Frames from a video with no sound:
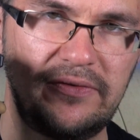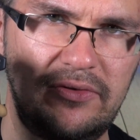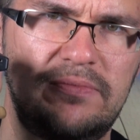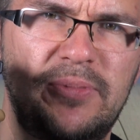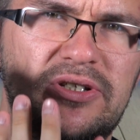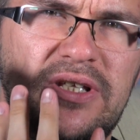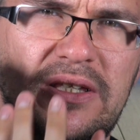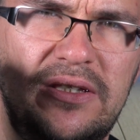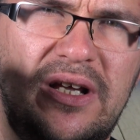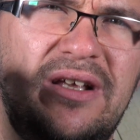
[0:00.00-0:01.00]
То есть под
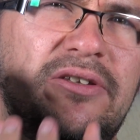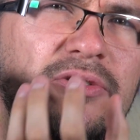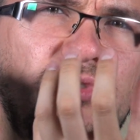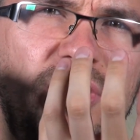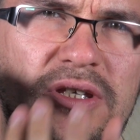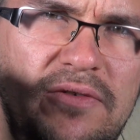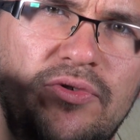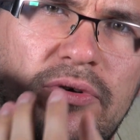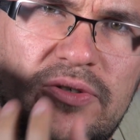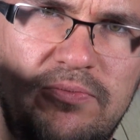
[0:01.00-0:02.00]
стандартную
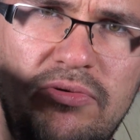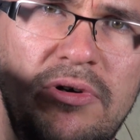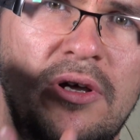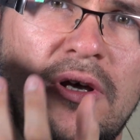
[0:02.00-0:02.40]
штативную резьбу